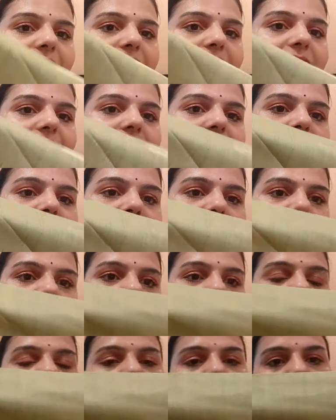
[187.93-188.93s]
कलर की
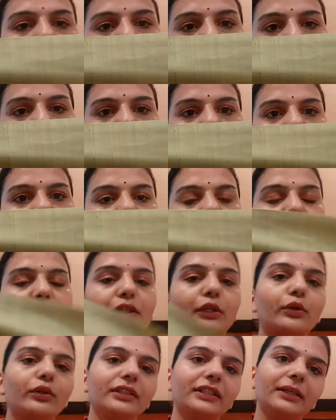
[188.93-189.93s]
है थ्री फोर
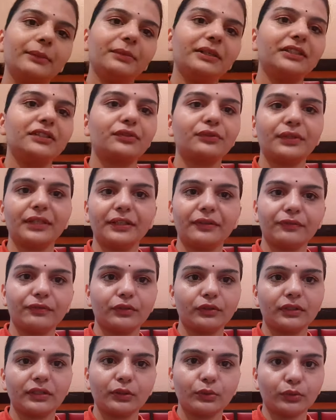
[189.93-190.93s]
स्लीव्स है और ये भी स्ट्रेट
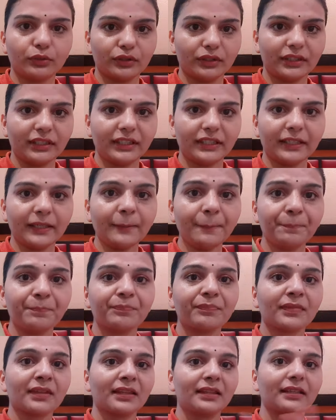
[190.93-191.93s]
फुट कुर्ती है
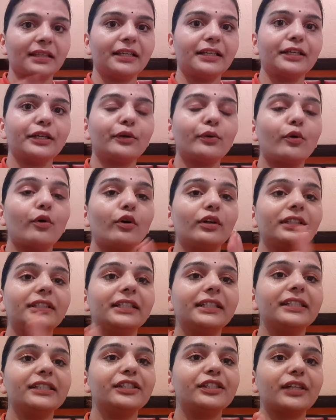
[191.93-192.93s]
ठीक है और
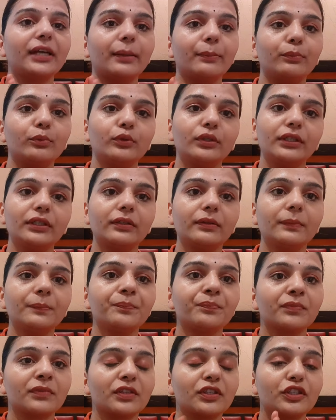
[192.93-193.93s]
ये जयपुरी
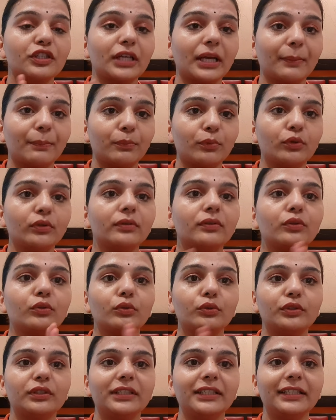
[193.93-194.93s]
जयपुर
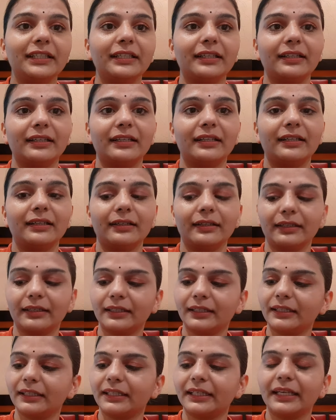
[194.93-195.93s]
कुर्ती
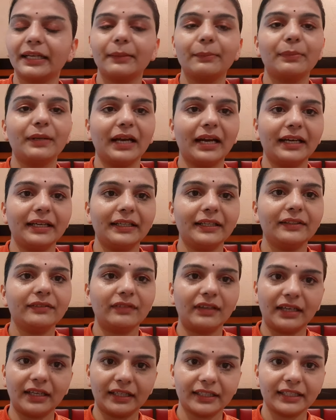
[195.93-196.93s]
करके एक ब्रांड है
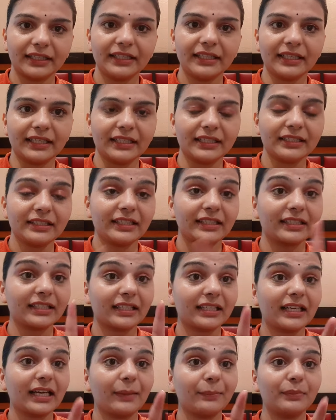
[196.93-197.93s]
वहाँ की है
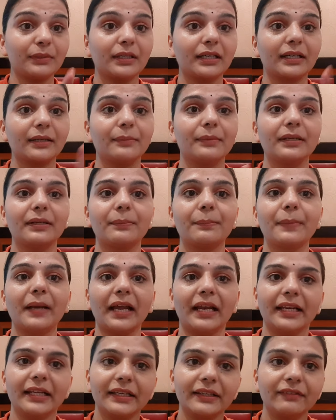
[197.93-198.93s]
जैसा कि आपने अगर मेरा
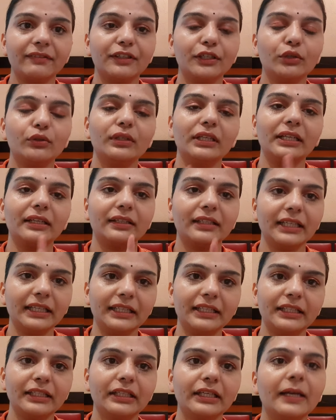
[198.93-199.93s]
पहले की वीडियो
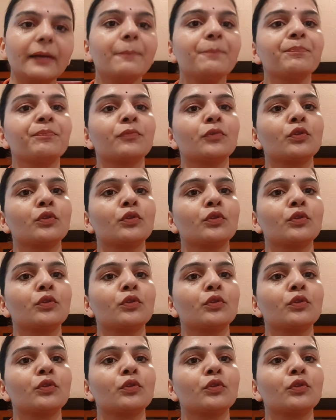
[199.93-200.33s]
देखी है